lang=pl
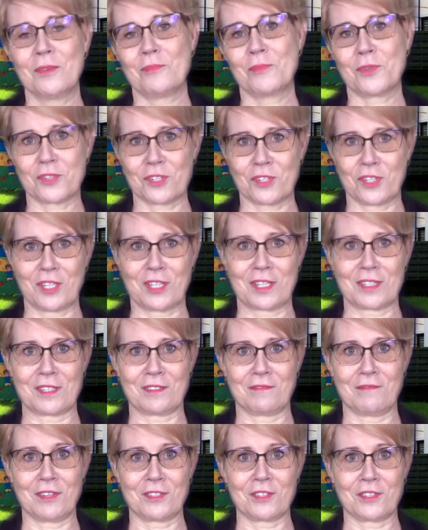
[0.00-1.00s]
może się
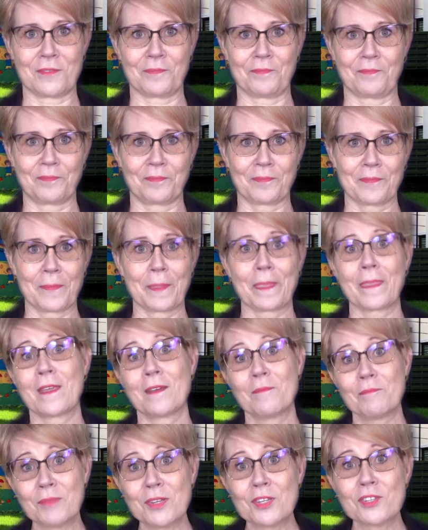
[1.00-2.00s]
nazywać.
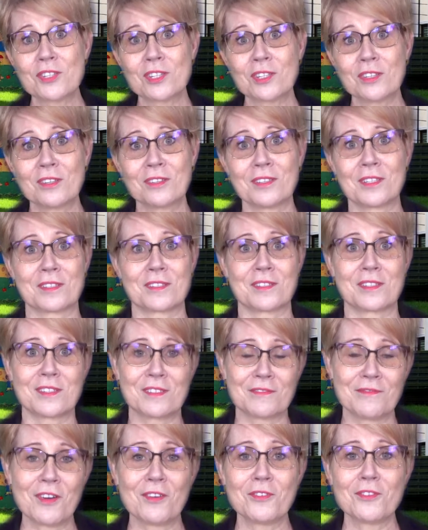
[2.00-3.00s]
Piszcie do nas,
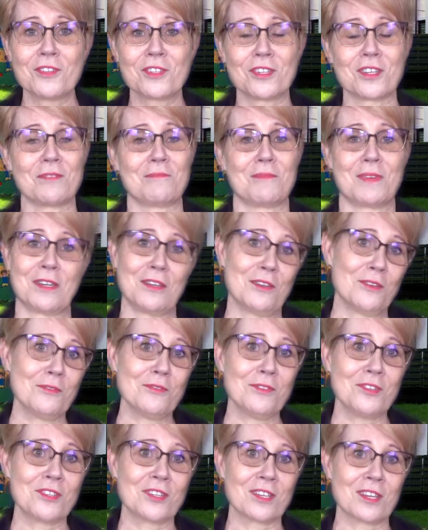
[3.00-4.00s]
dzwońcie,
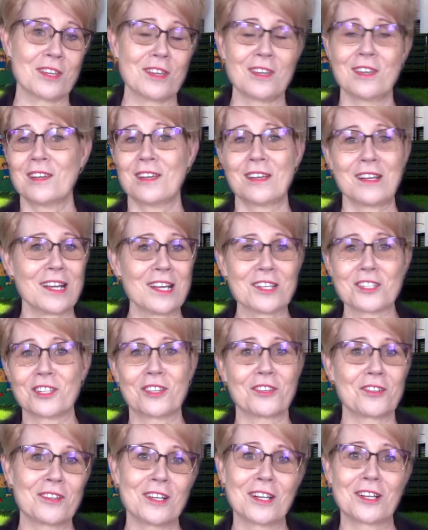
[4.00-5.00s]
mailujcie, każda
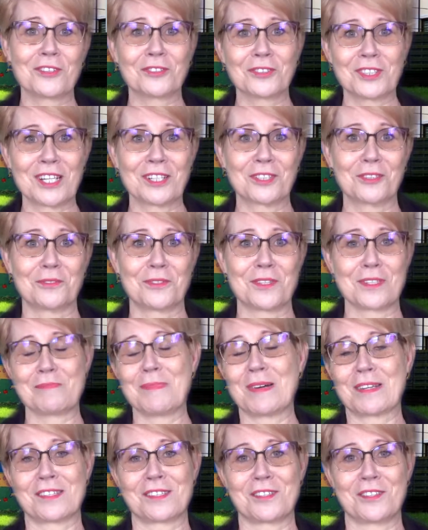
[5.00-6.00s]
droga kontaktu jest
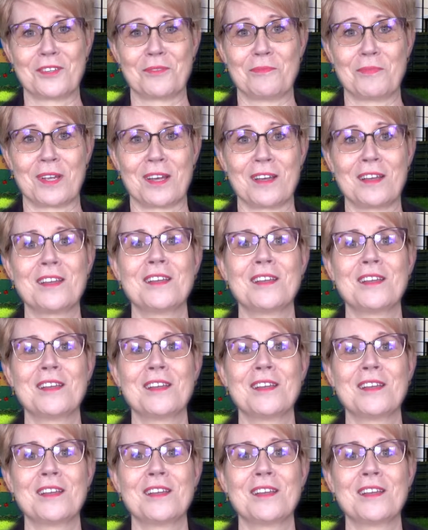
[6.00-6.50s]
bardzo dobra.